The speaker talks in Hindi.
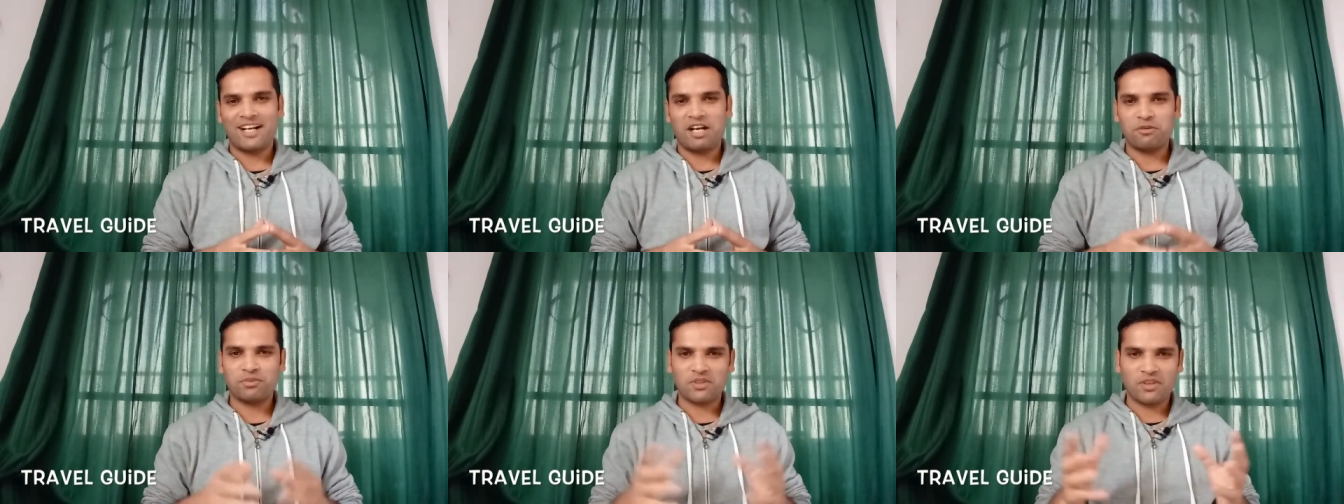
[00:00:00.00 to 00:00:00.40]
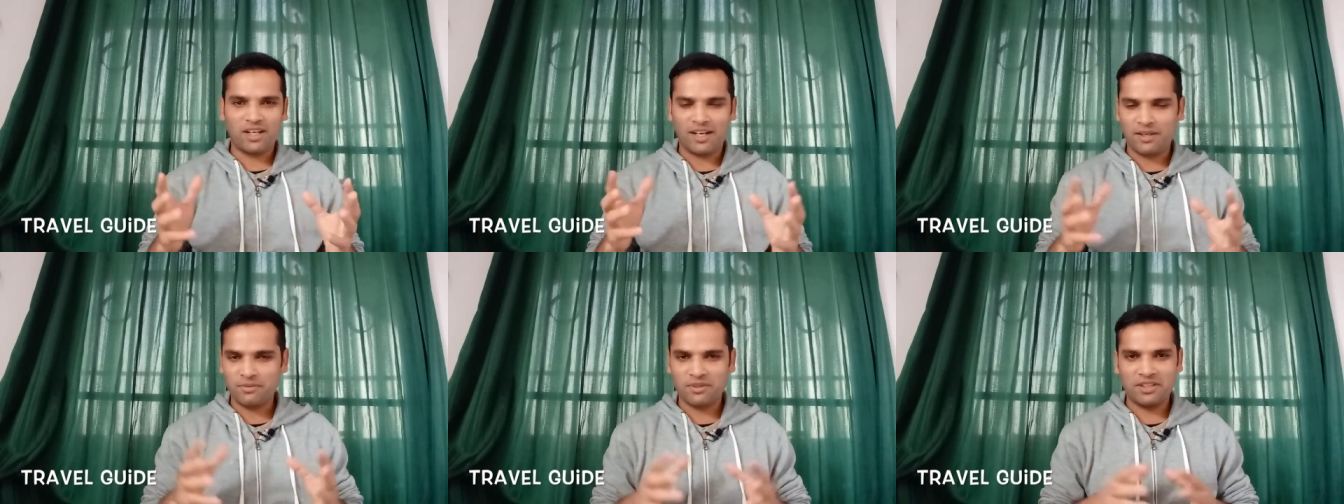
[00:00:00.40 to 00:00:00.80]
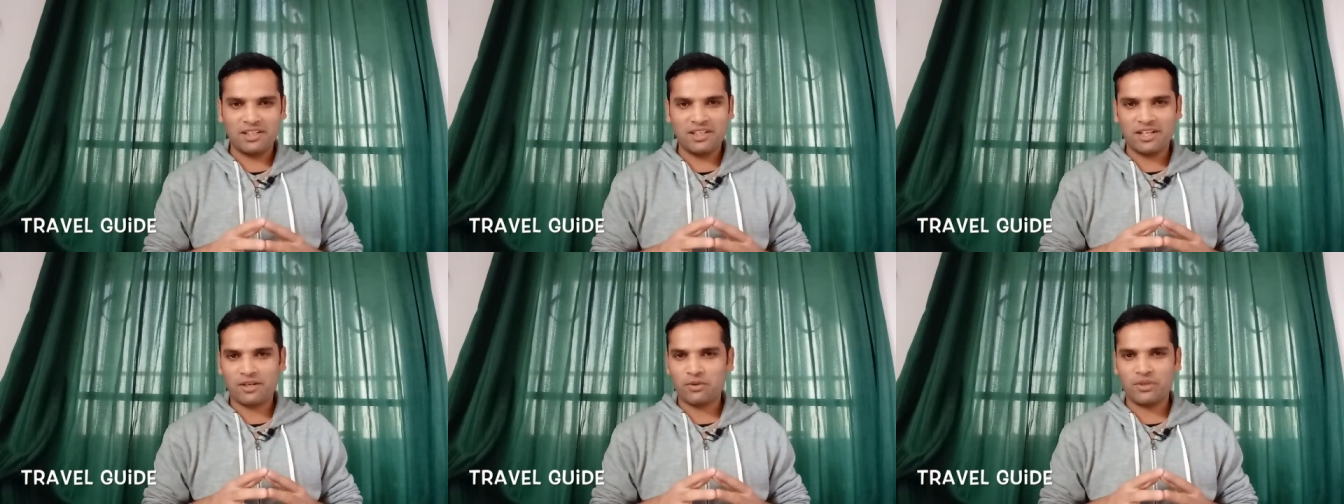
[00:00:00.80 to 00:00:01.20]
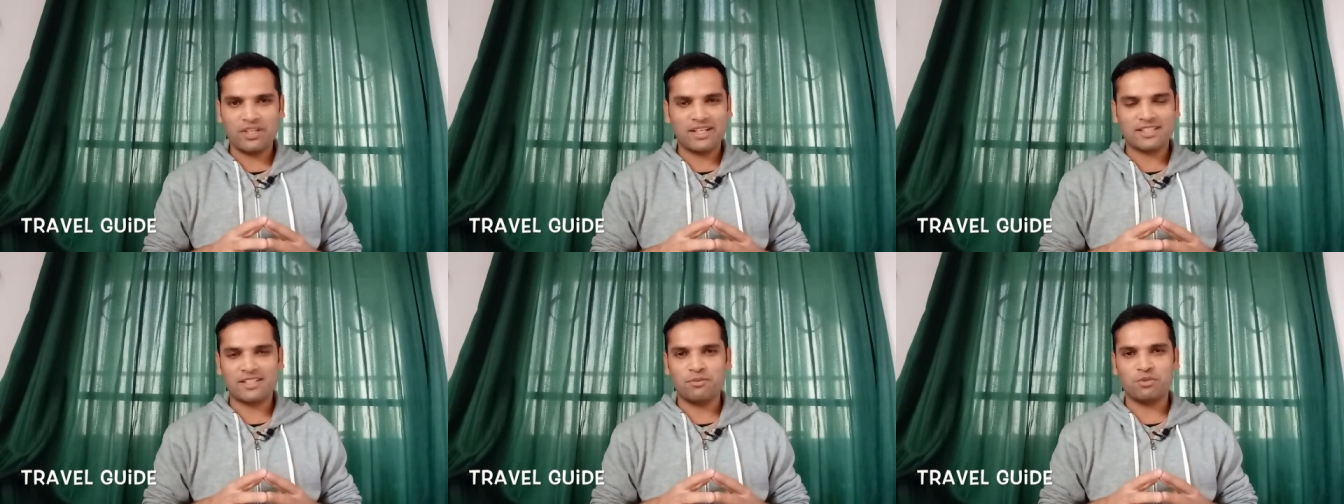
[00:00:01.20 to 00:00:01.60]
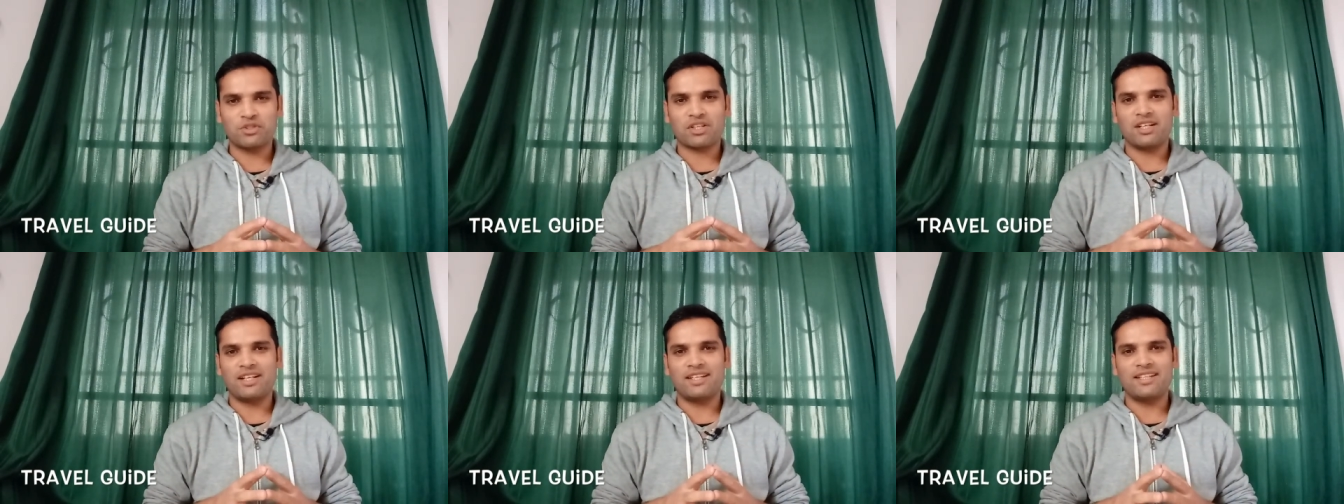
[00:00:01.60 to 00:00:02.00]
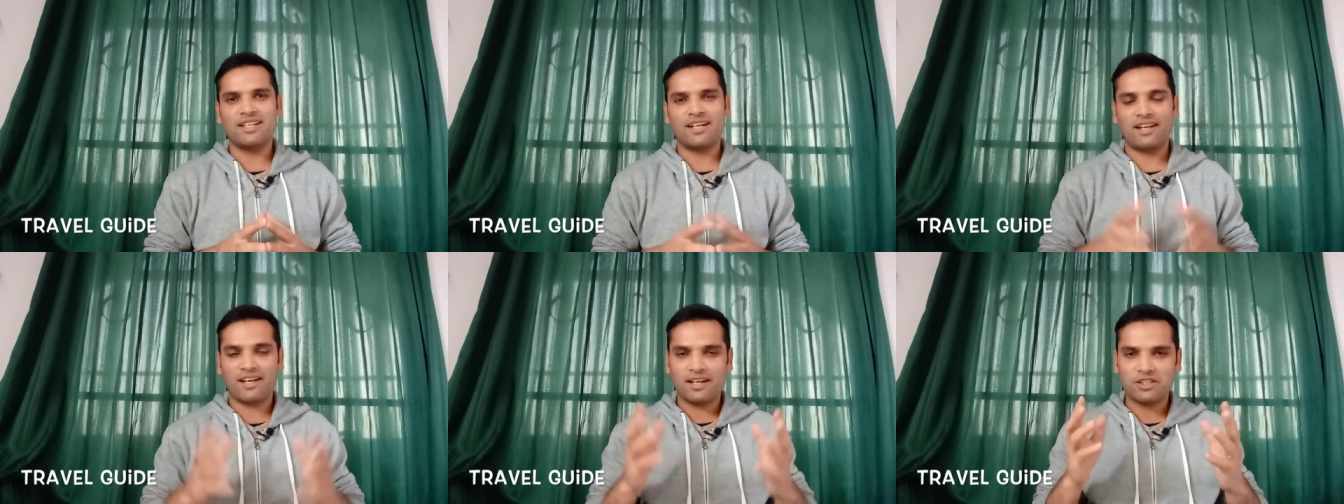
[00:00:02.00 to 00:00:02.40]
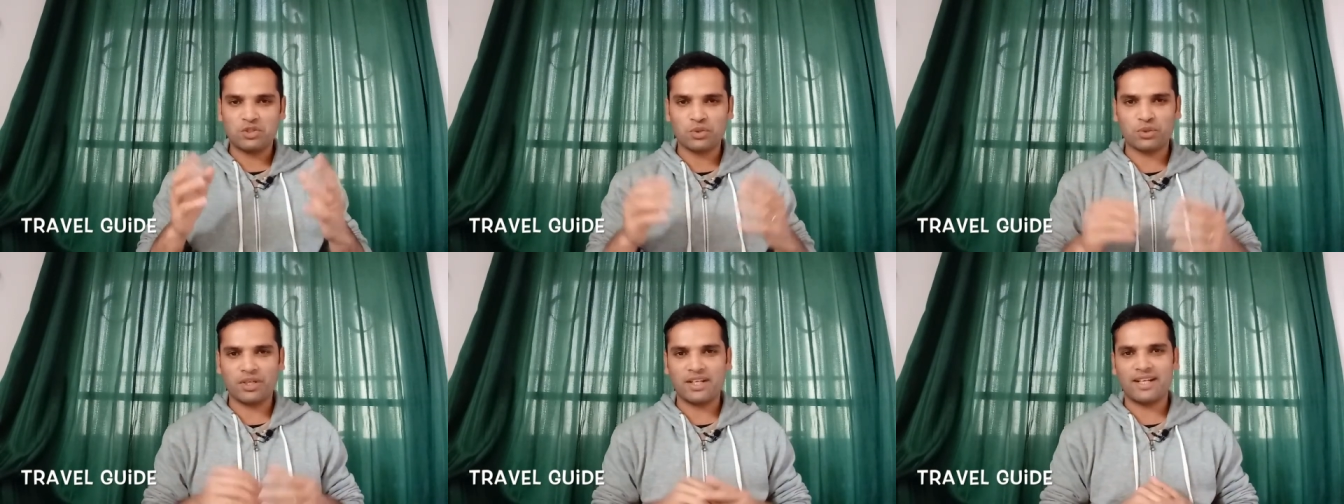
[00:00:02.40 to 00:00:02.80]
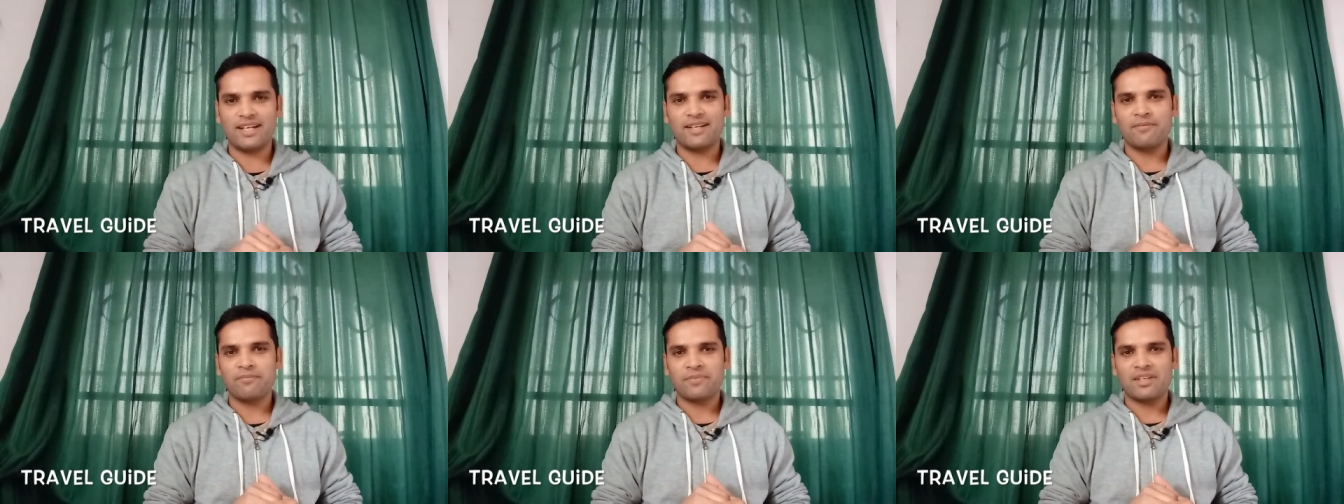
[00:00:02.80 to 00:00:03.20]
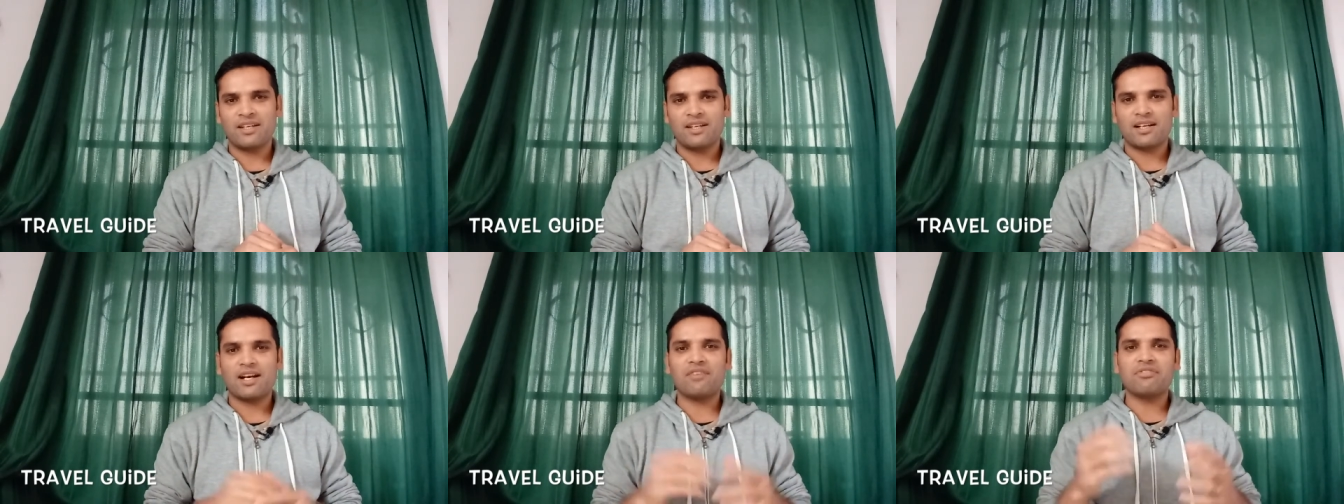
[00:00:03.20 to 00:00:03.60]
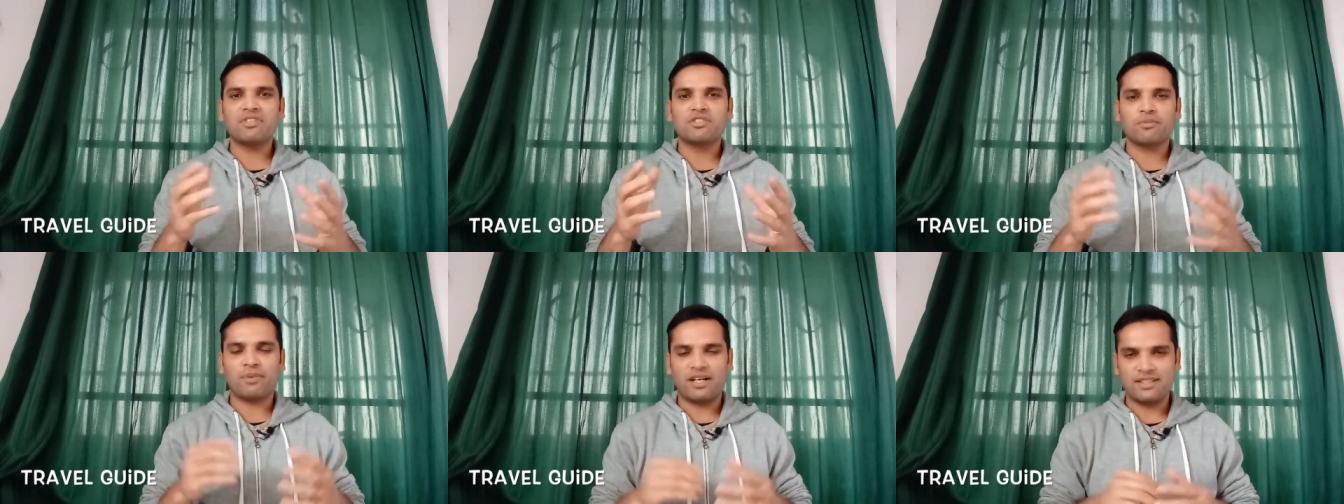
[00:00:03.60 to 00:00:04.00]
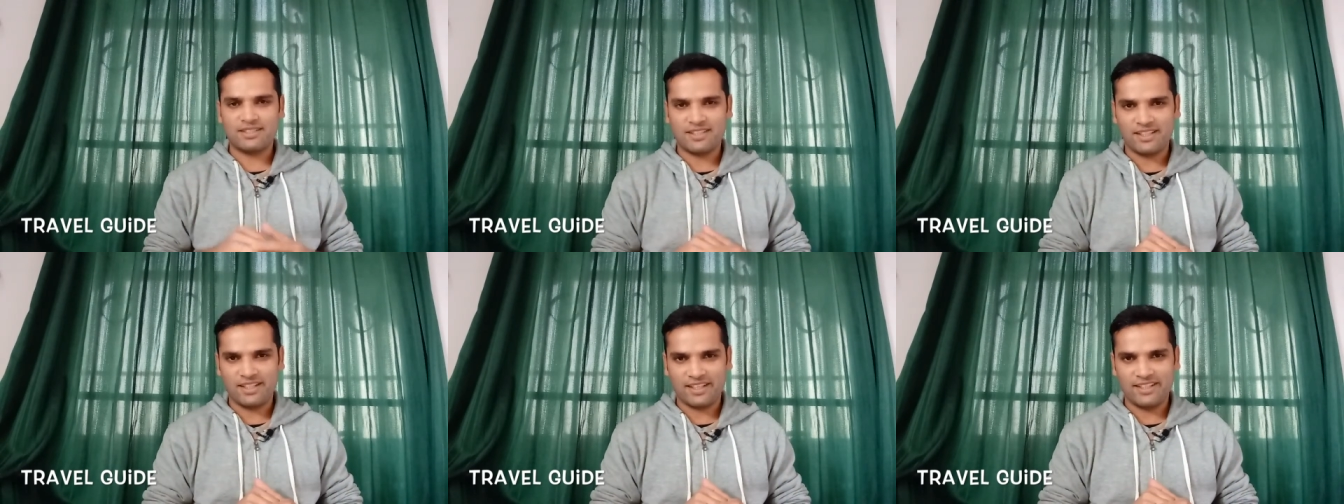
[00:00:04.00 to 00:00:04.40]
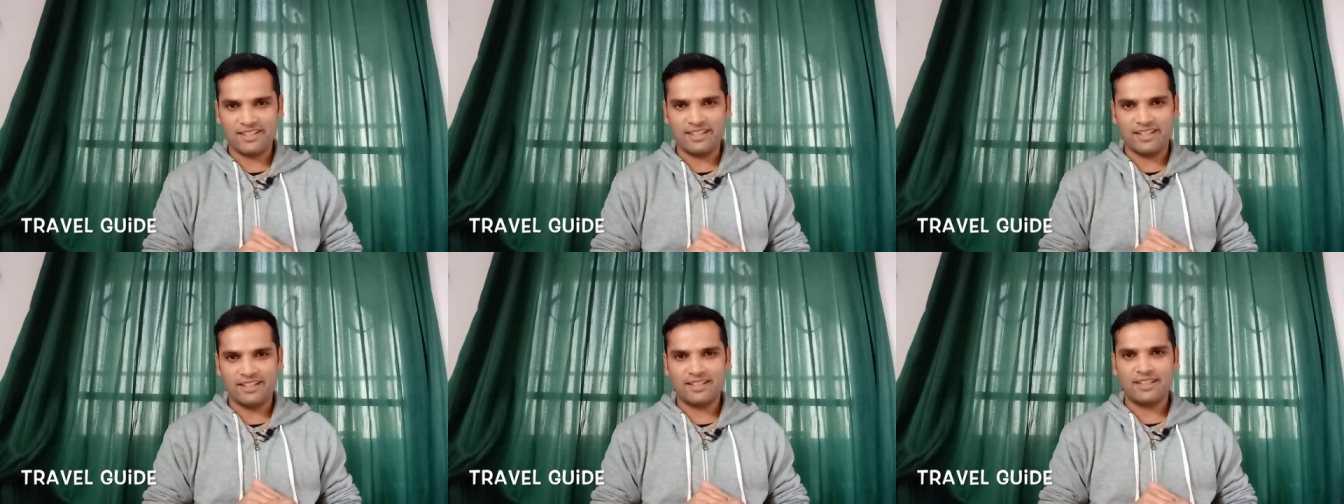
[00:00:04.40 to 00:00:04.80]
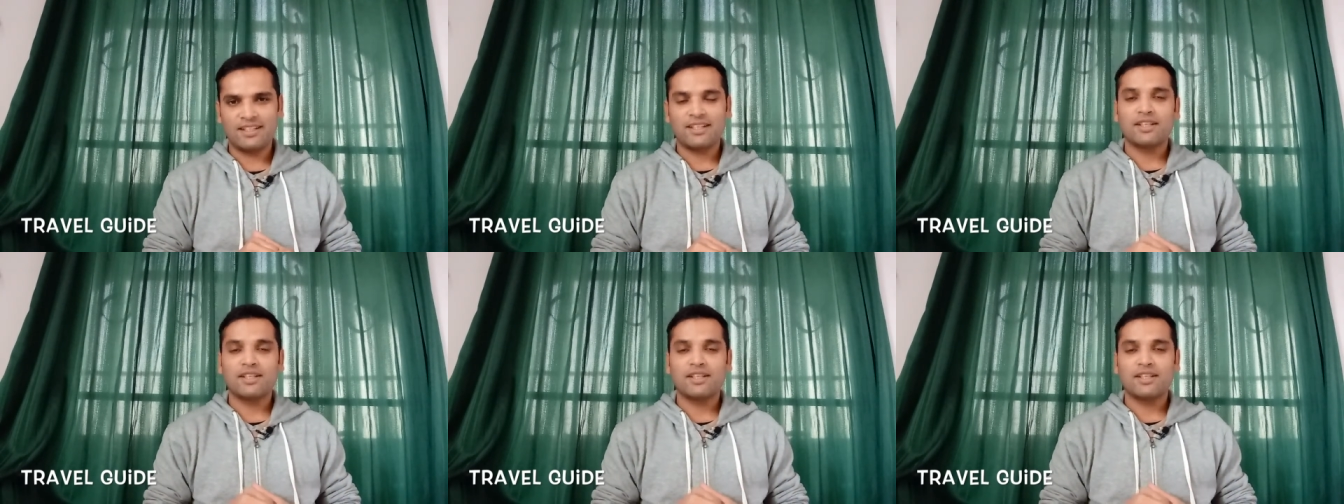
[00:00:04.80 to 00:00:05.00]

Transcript: अब तो अलहमदिल्ला कोई ऐसी मुश्किल नहीं है अल्लाह का शुक्र है काफ़ी ज़ुबान सीख ली है